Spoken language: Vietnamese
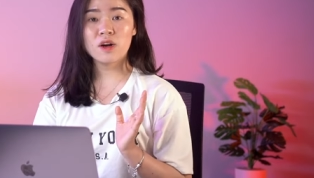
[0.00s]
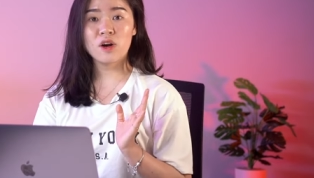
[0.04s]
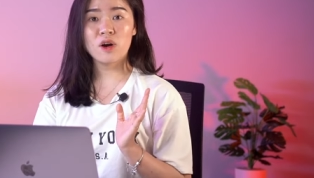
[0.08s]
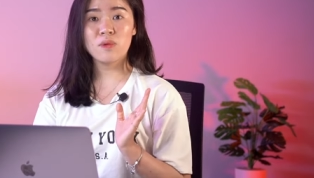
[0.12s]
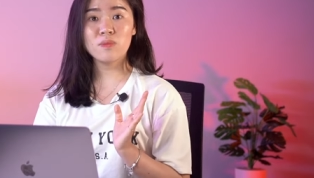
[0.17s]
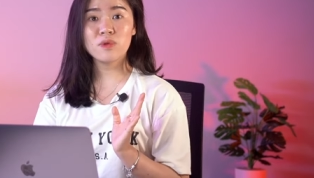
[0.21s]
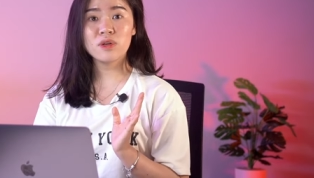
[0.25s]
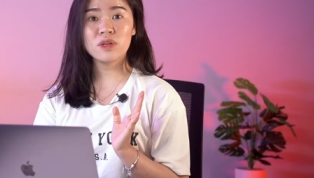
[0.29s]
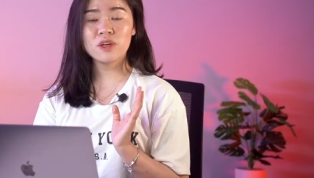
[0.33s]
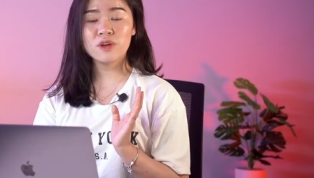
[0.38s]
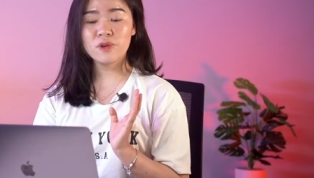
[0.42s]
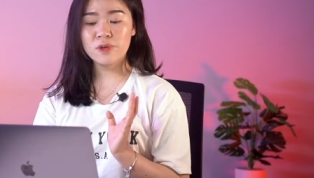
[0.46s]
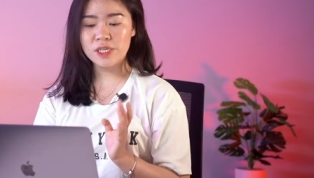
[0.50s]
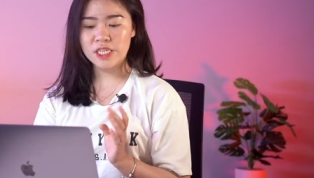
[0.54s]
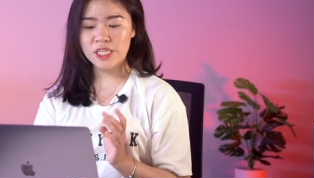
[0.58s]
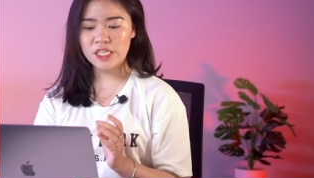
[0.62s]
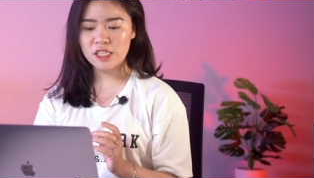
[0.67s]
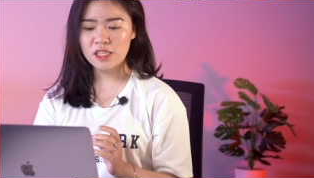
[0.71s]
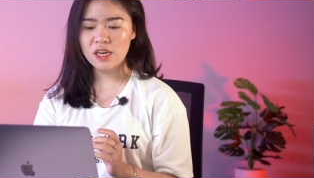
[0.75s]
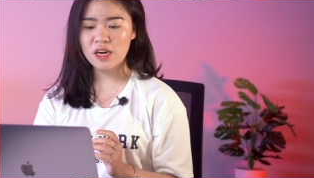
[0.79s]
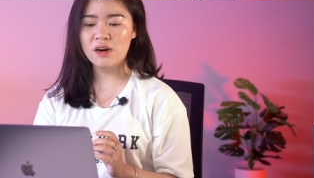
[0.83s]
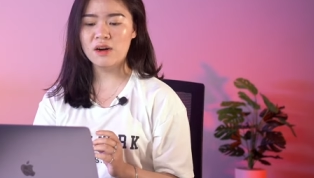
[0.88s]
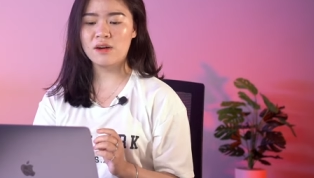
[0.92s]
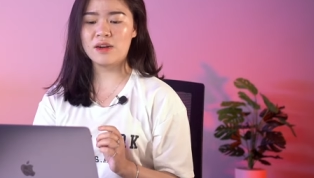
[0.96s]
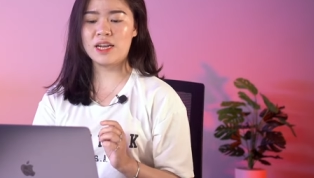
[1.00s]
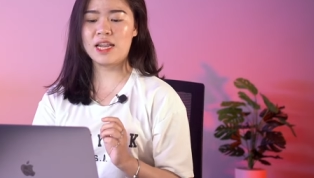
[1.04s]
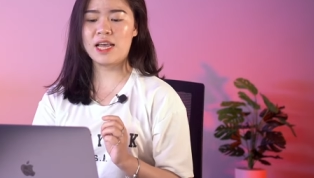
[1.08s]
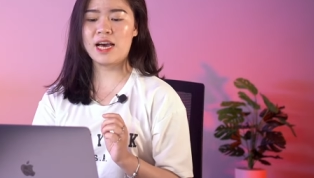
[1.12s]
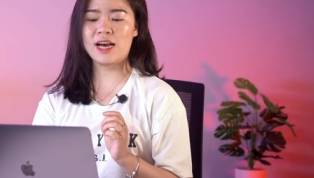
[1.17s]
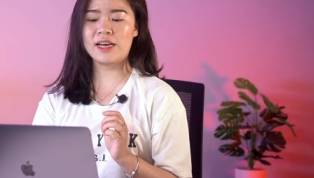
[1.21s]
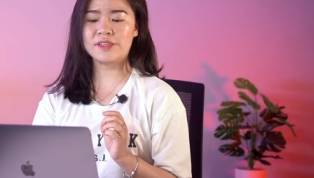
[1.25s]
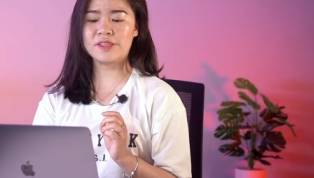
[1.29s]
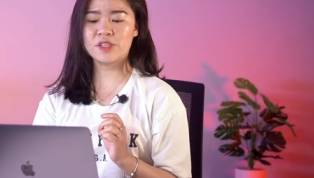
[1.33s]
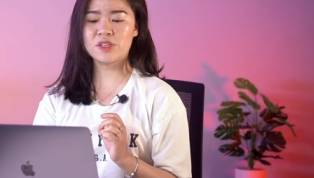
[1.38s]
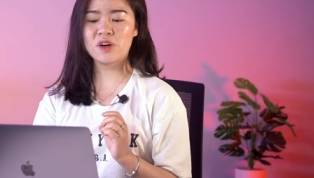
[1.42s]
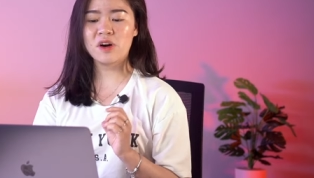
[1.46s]
có một lưu ý nhỏ
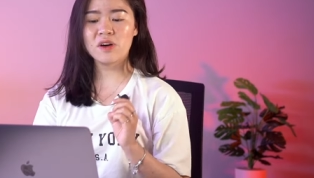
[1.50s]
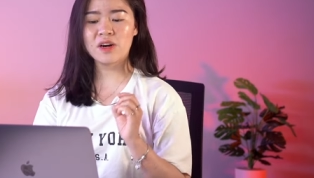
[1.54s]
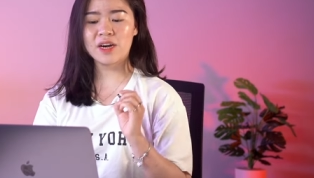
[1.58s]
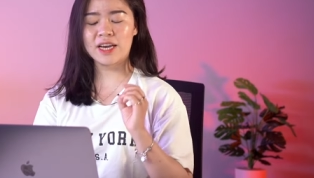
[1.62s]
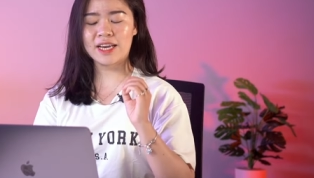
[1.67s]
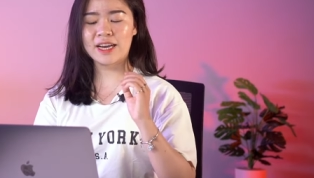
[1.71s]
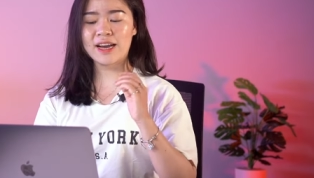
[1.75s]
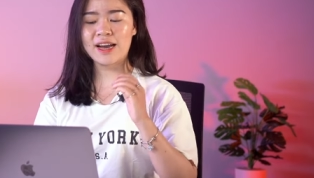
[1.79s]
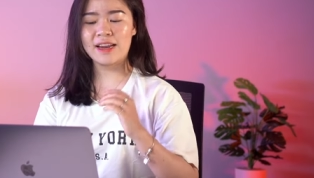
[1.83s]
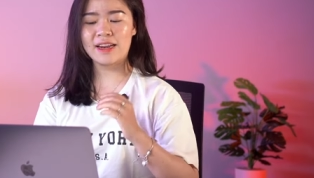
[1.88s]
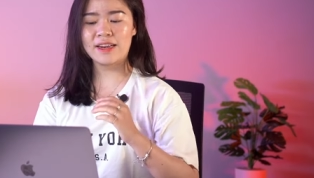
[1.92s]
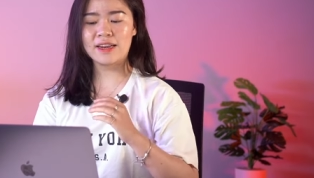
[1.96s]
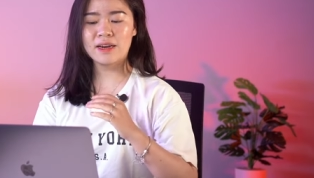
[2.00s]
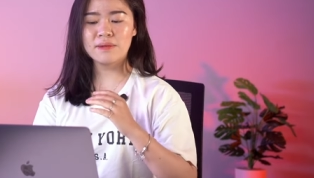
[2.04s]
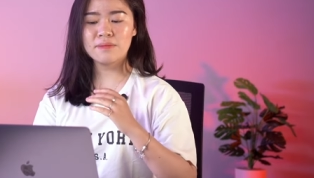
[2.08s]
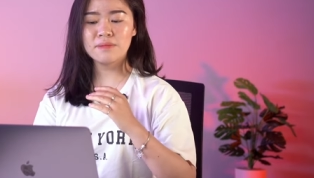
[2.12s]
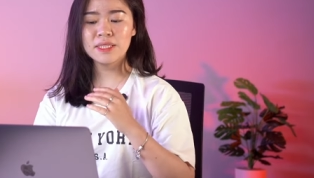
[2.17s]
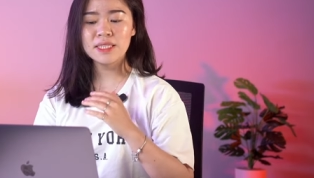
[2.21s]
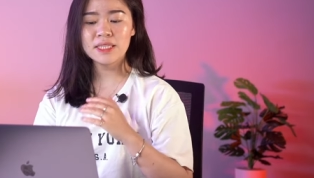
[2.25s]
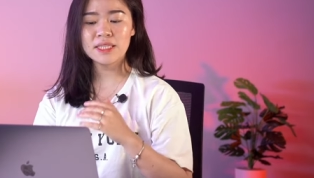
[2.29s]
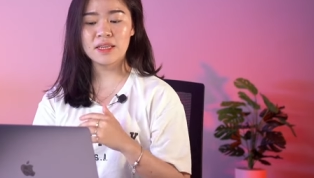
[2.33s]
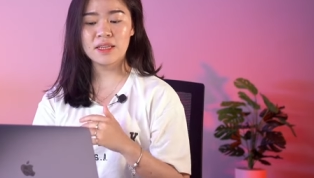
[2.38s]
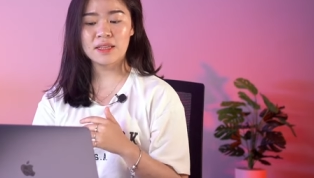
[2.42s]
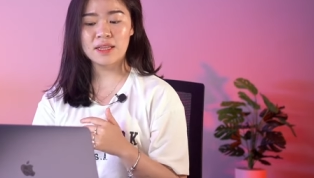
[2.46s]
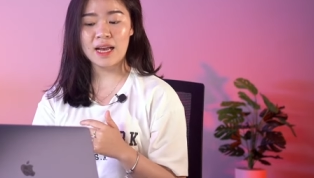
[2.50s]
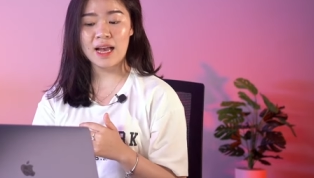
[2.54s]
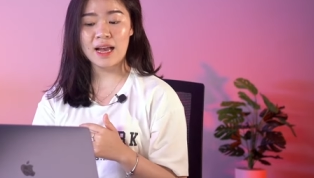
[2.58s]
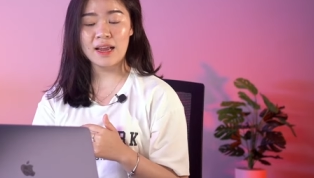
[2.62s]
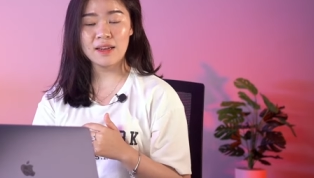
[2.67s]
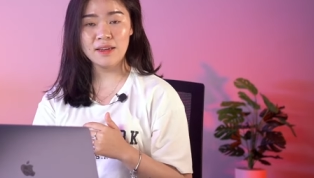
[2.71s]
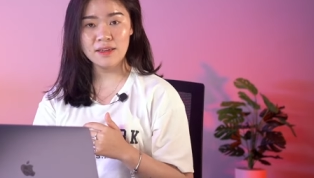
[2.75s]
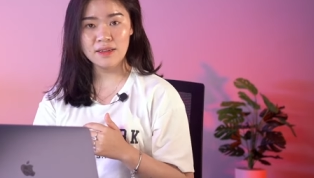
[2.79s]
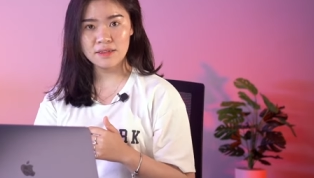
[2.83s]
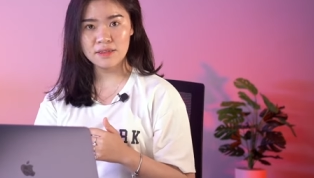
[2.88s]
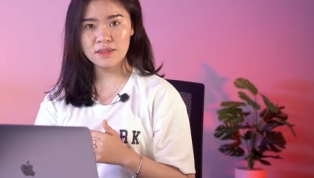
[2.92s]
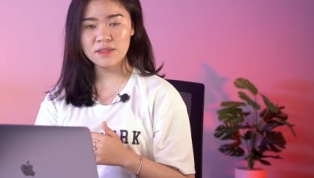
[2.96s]
là do cái khả năng mất tiền khá
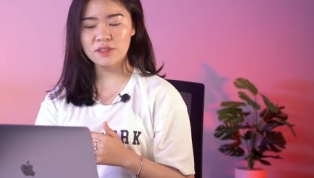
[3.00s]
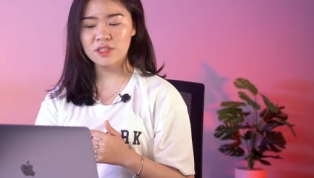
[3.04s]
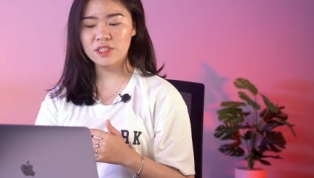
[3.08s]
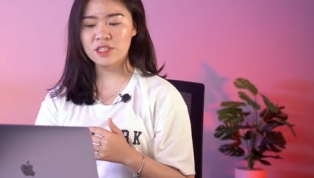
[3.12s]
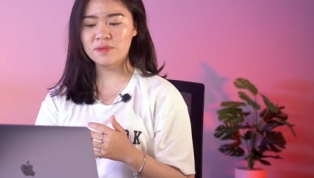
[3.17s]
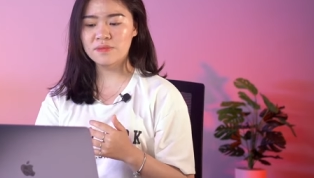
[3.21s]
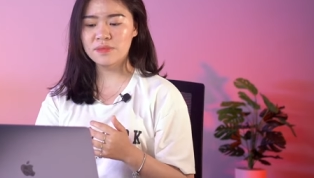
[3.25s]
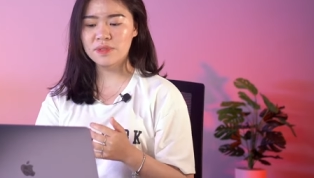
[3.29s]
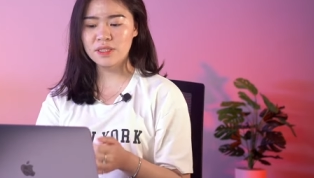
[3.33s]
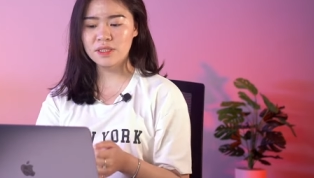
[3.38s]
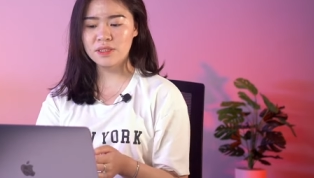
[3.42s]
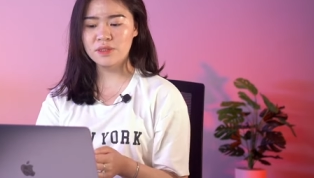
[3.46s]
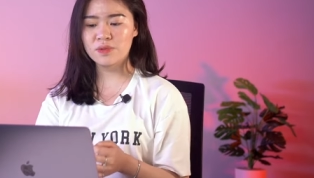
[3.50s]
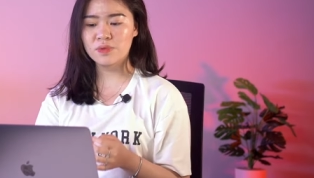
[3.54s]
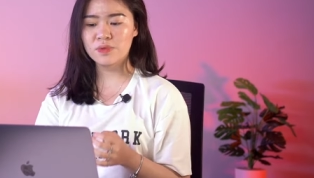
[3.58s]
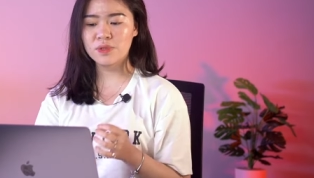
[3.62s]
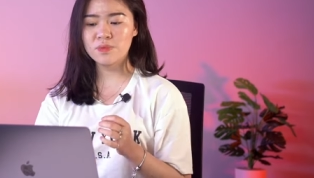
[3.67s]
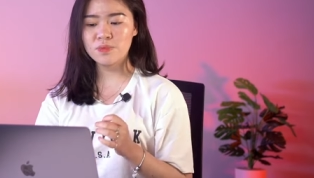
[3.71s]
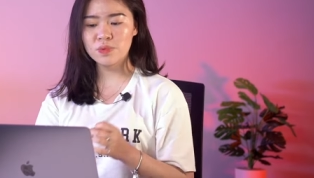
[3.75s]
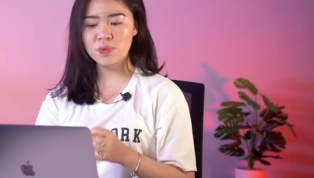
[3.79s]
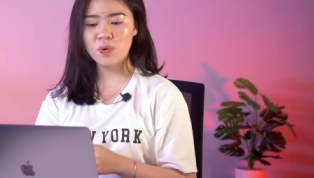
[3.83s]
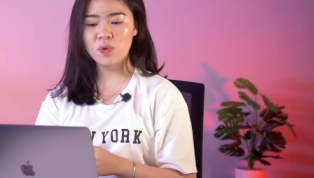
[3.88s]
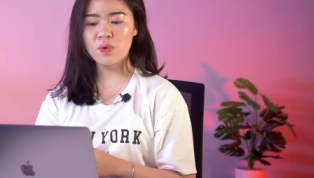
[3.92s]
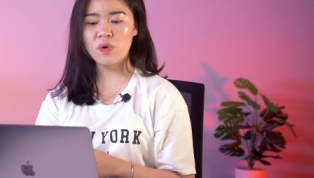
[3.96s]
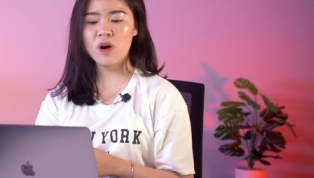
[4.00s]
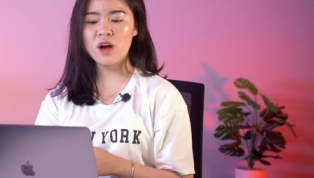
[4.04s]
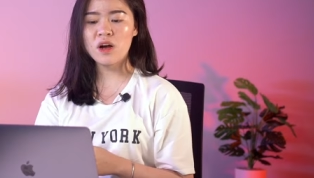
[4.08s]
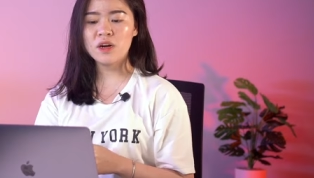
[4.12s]
lớn ở trong thị trường crypto